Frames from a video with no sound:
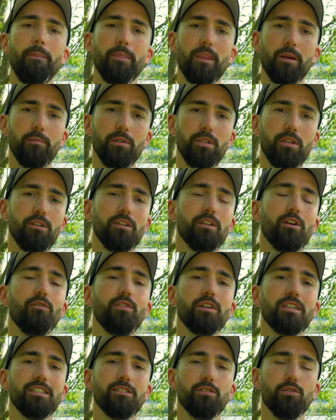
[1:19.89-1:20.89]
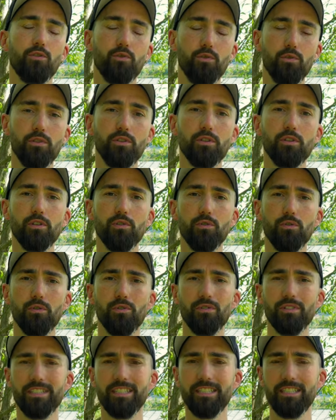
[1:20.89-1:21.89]
damit du dich auch wirklich gut
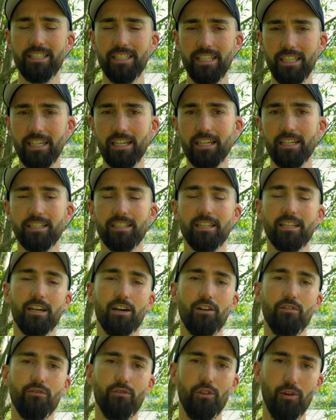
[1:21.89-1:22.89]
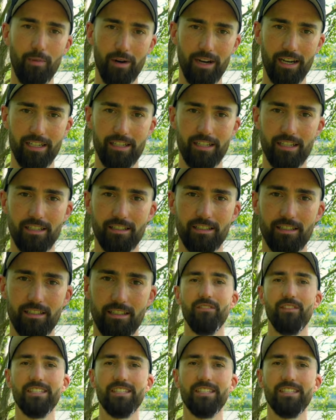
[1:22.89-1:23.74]
genug und zielgerichtet darauf vorbereiten kannst.